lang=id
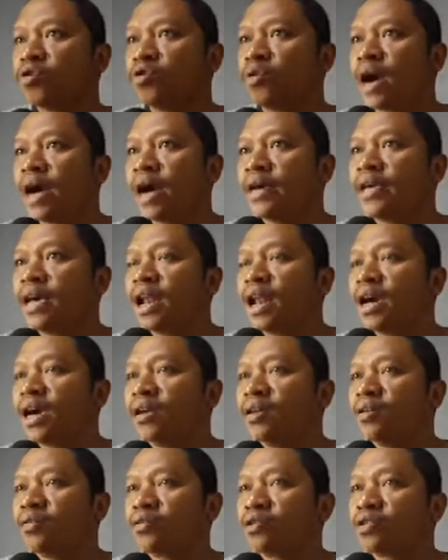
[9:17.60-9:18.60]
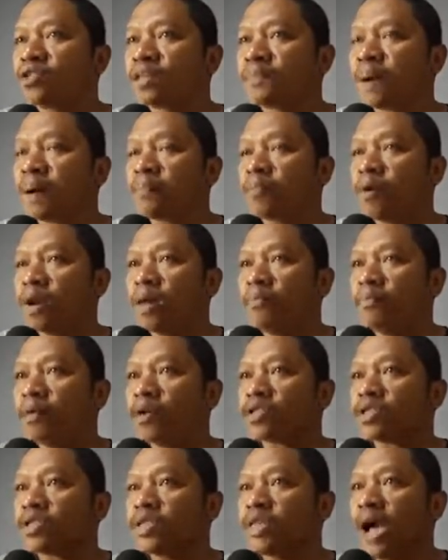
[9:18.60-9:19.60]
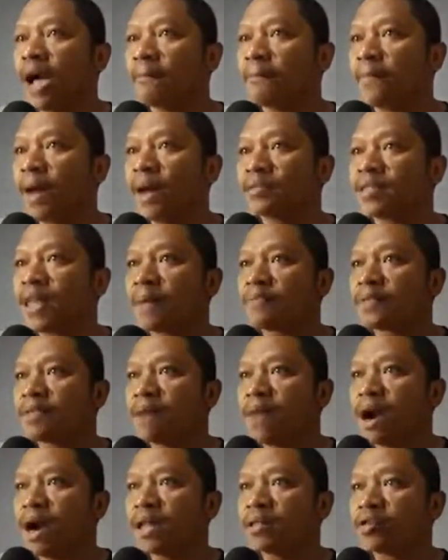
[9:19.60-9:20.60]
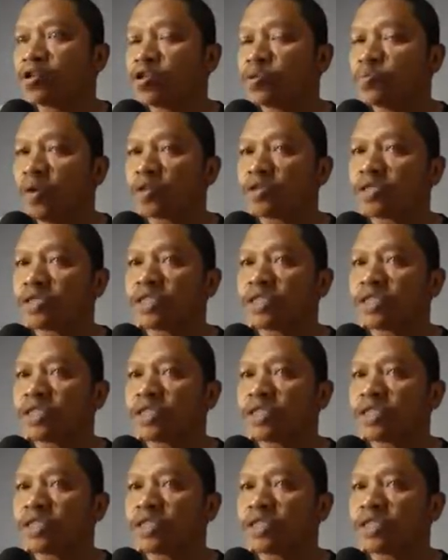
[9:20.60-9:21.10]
kaya lagi nonton sepak bola bos siap mantap semangat terus bos